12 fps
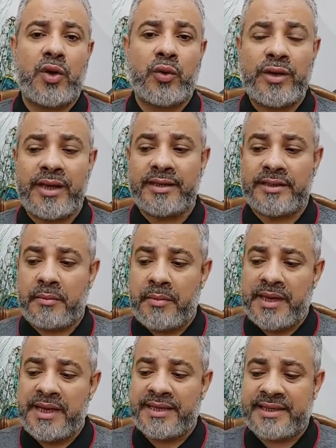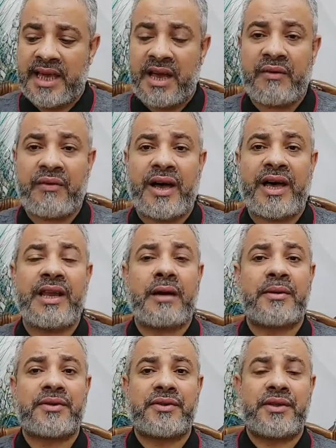رؤية من يزحف على
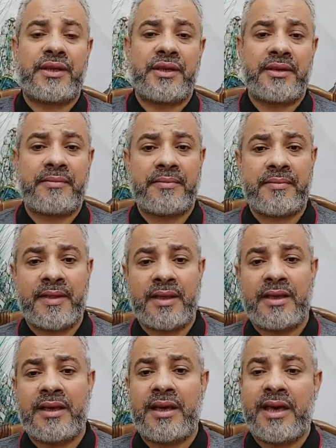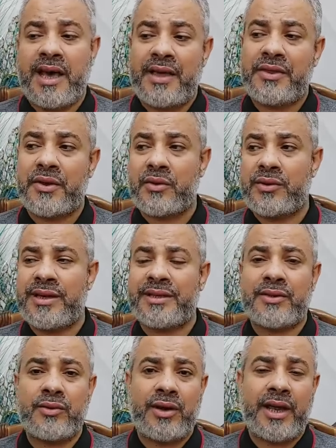بطنه هذه الرؤية
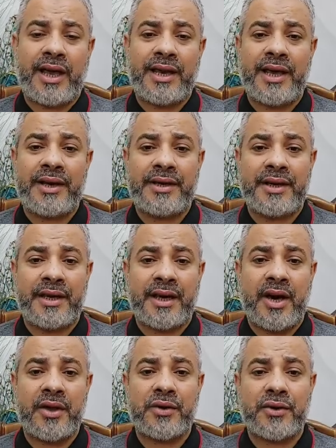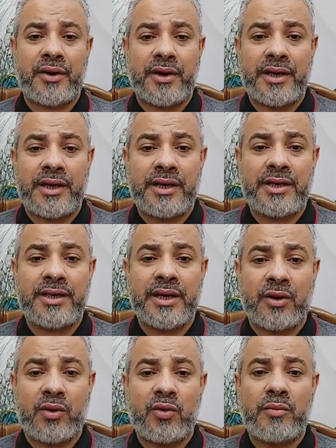تدل على أن الرائي
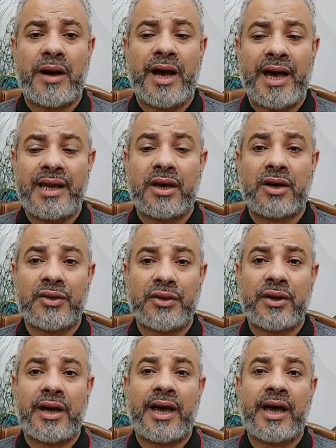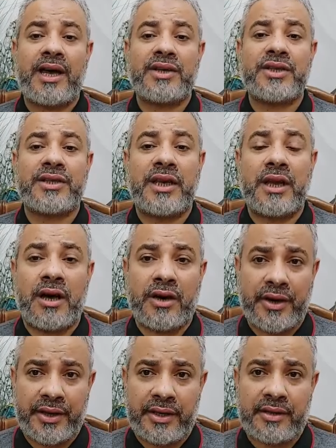يقوم على قضاء حاجة
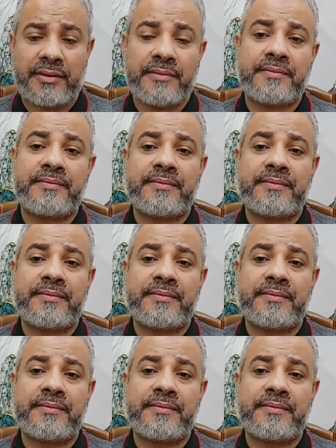الآخرين